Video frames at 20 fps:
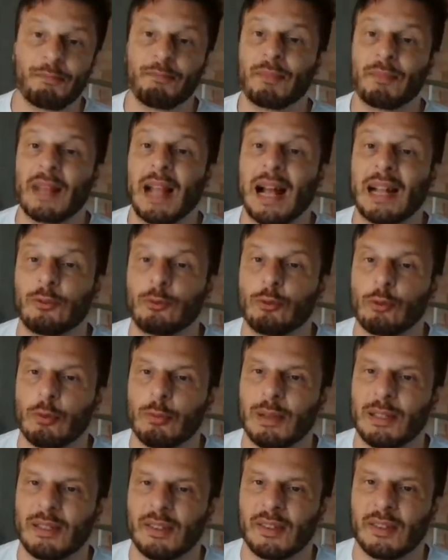a turma de
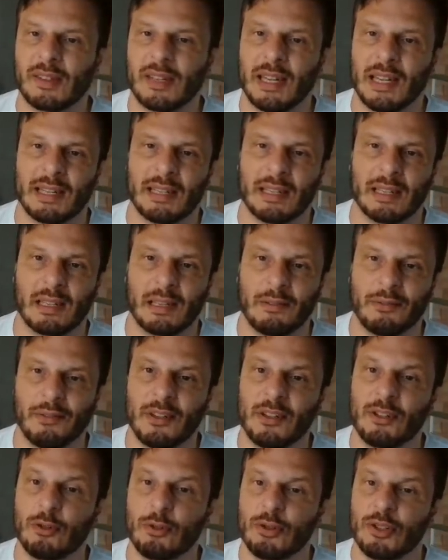esquerda que finge
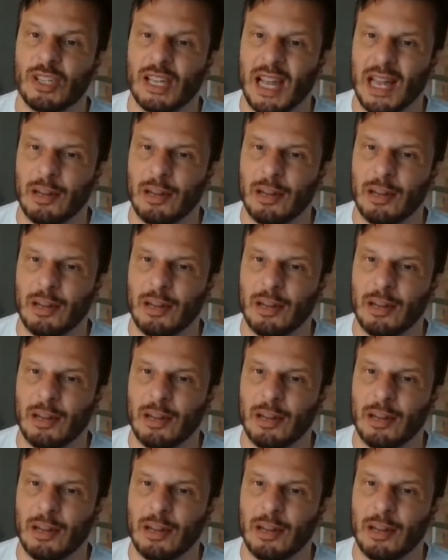odiar o